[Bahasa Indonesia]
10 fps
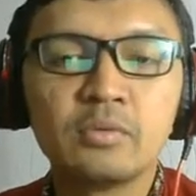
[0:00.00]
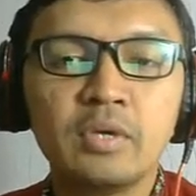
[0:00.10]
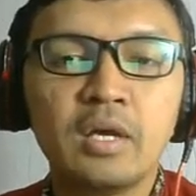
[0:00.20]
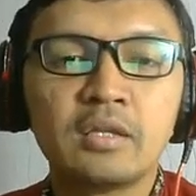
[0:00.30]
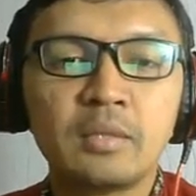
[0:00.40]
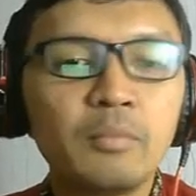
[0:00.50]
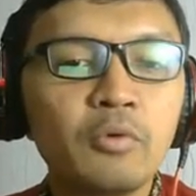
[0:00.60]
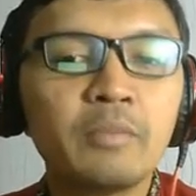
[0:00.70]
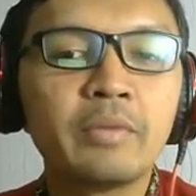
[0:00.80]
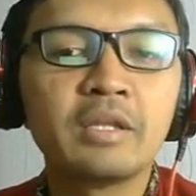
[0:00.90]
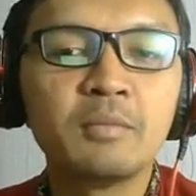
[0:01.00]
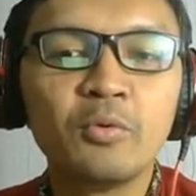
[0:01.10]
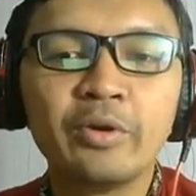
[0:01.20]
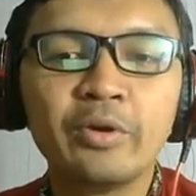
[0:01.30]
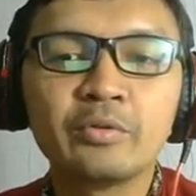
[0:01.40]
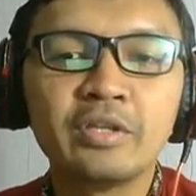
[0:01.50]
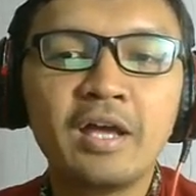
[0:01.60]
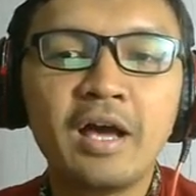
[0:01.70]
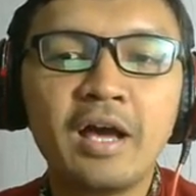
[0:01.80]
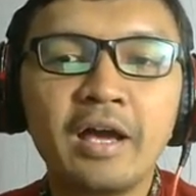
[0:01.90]
gitu ya, tapi bukan berarti buku itu
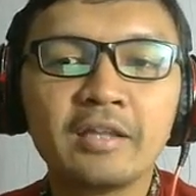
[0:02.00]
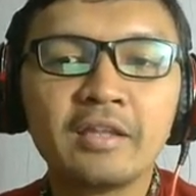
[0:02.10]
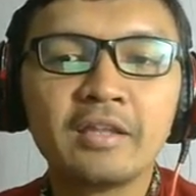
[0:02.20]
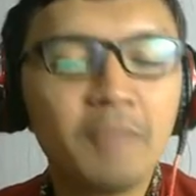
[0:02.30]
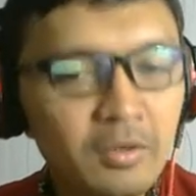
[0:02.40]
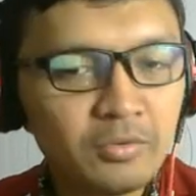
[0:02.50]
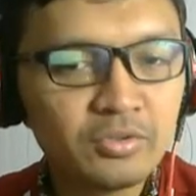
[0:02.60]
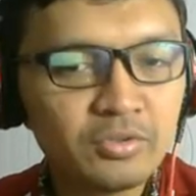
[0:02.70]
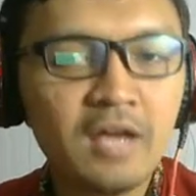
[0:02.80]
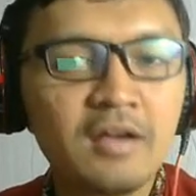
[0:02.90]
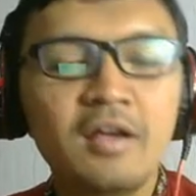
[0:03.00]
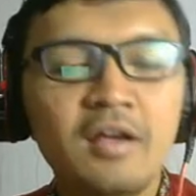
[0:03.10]
tidak tidak bagus ya.